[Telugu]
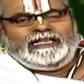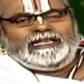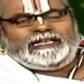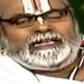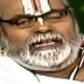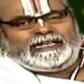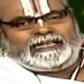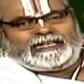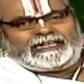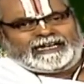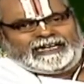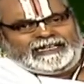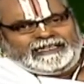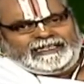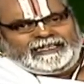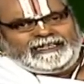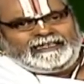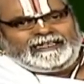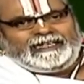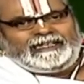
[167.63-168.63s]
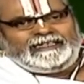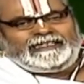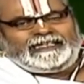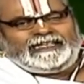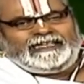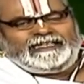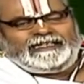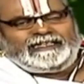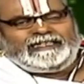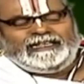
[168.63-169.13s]
ఇక్కడ కన్నన్
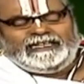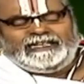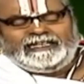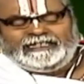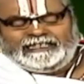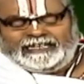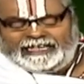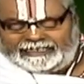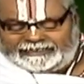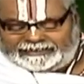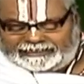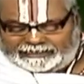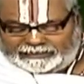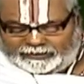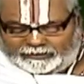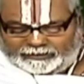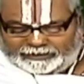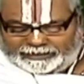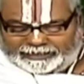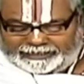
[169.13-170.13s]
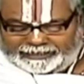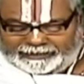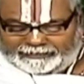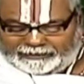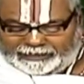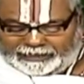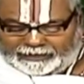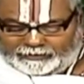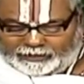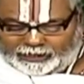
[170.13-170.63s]
అంటే నేత్ర సౌందర్యం
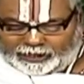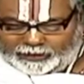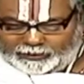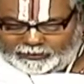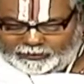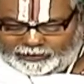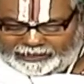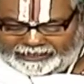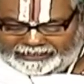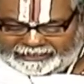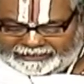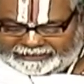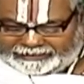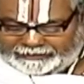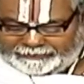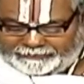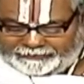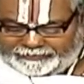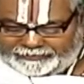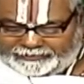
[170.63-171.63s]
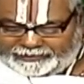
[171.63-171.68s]
కలవారు అని అర్థం